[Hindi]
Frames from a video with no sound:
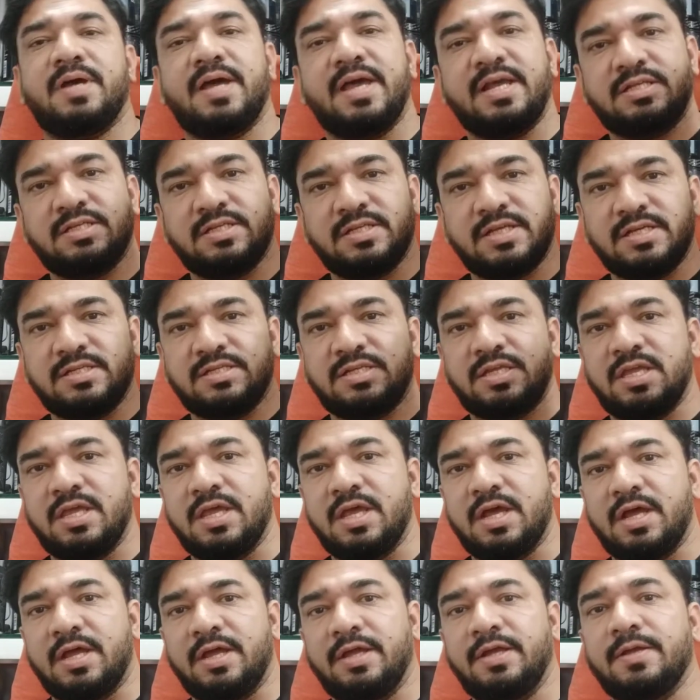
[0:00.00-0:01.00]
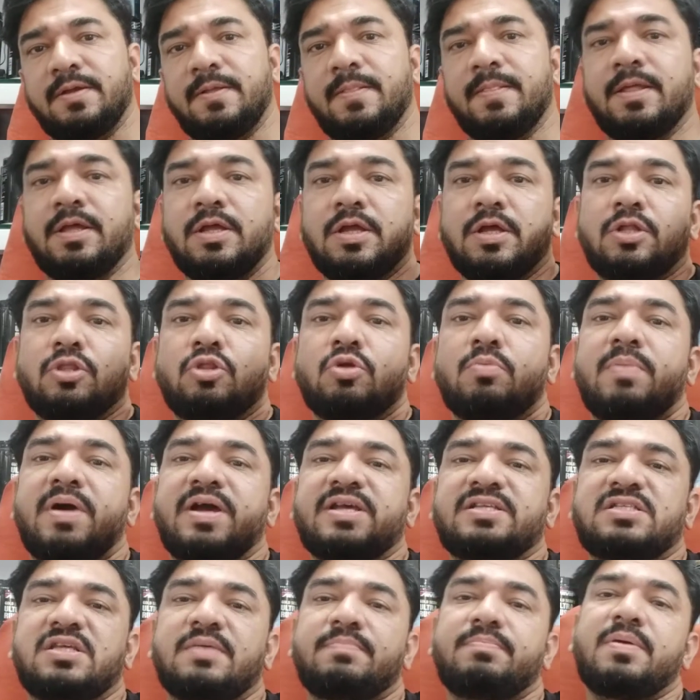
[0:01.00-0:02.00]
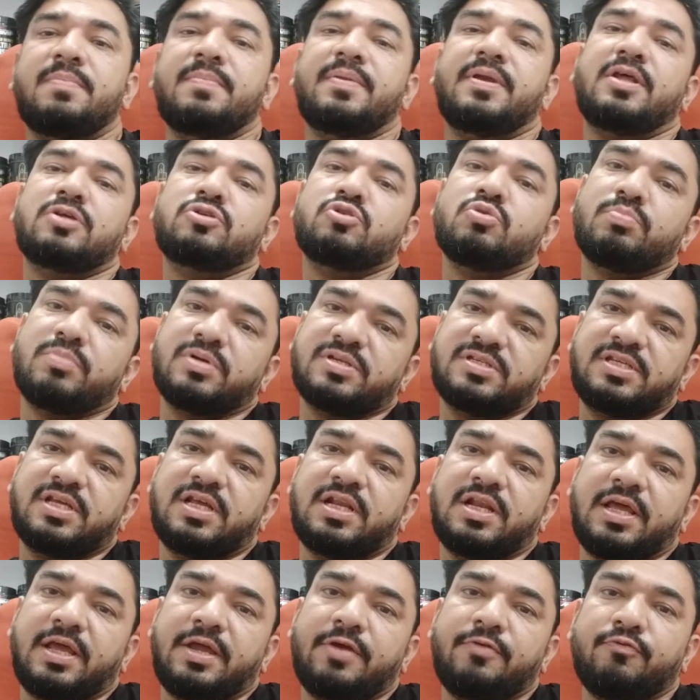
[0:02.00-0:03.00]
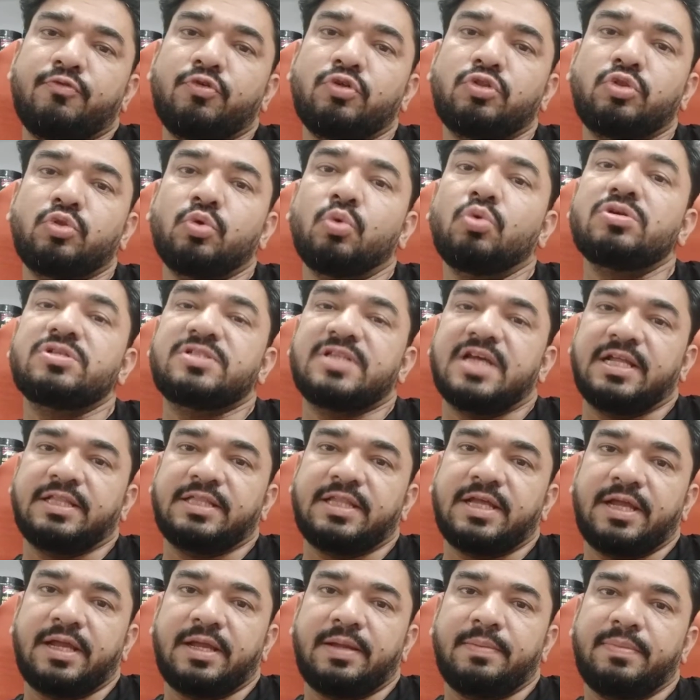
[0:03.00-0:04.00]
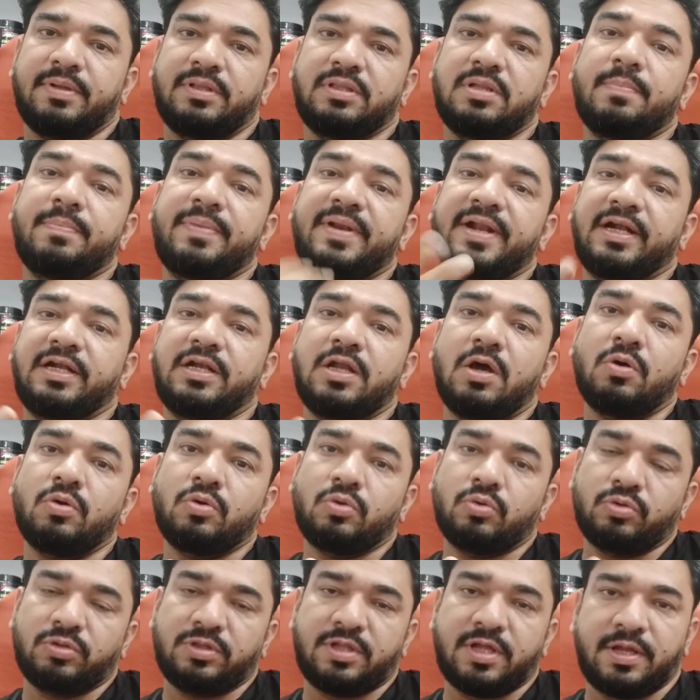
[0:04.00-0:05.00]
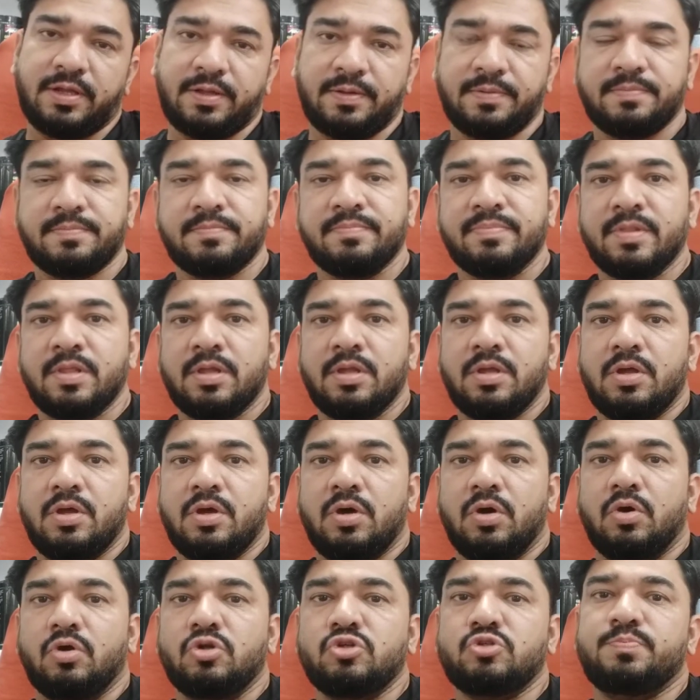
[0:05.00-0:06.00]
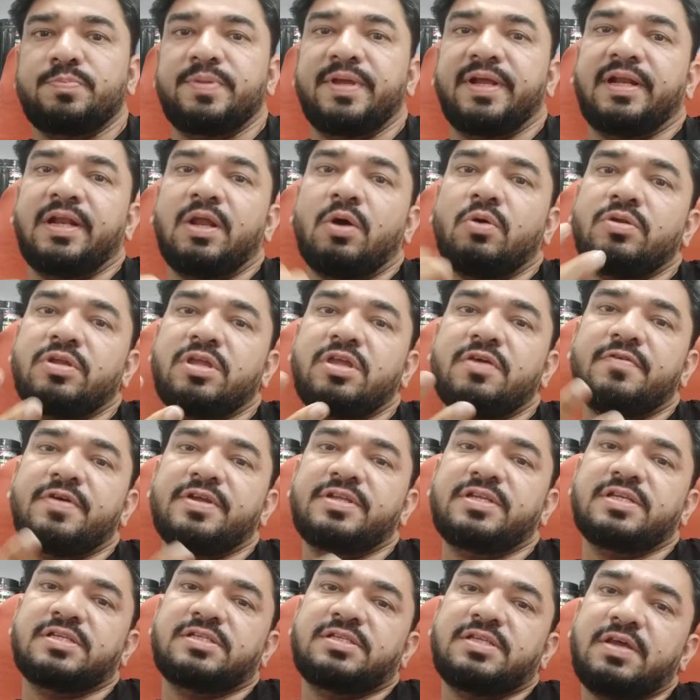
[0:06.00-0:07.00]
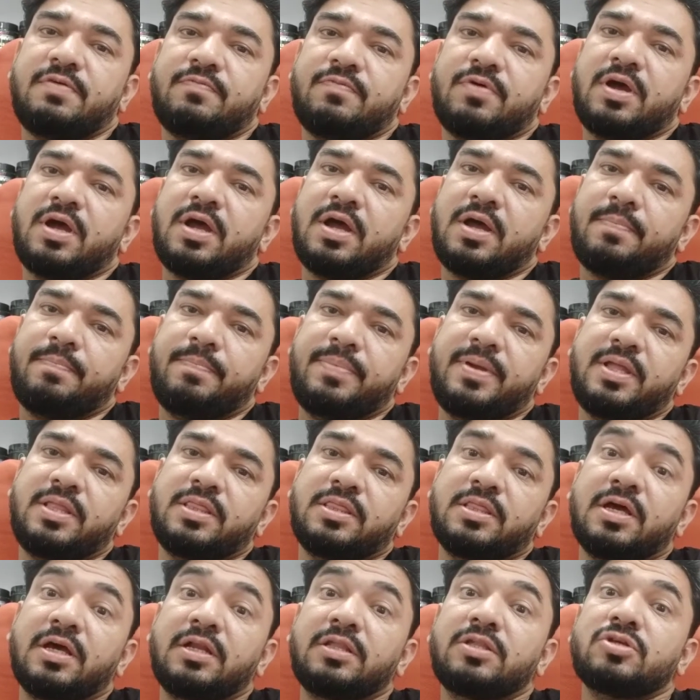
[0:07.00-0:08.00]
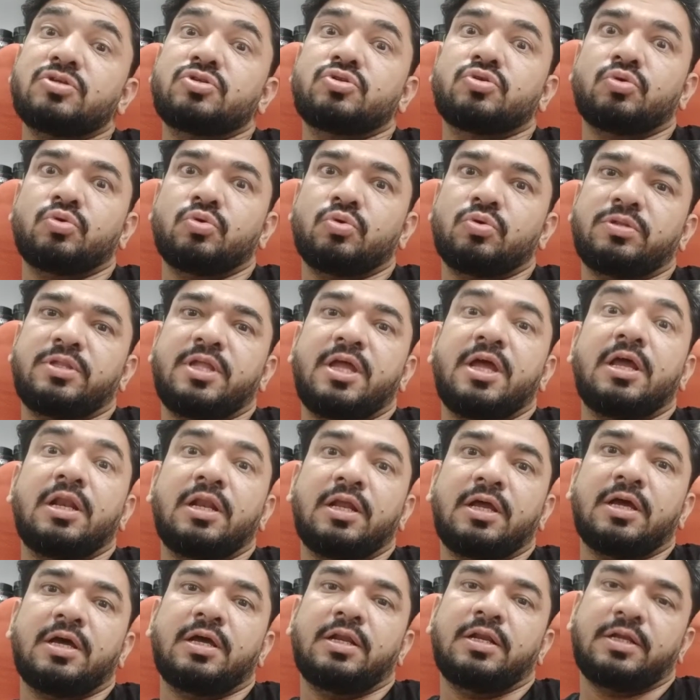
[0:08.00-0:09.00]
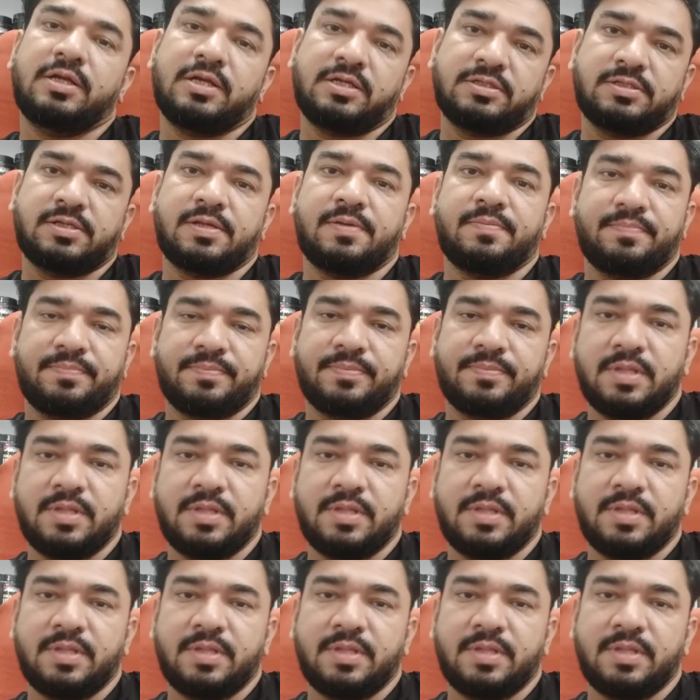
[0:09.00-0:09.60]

का एक्सरसाइज किया है तो बाइसेप में मेरा जो मसल है वो टूट जाता है मतलब ब्रेकडाउन होता है और उस ब्रेकडाउन की वजह से वहां पे दर्द शुरू होता है हल्का हल्का सा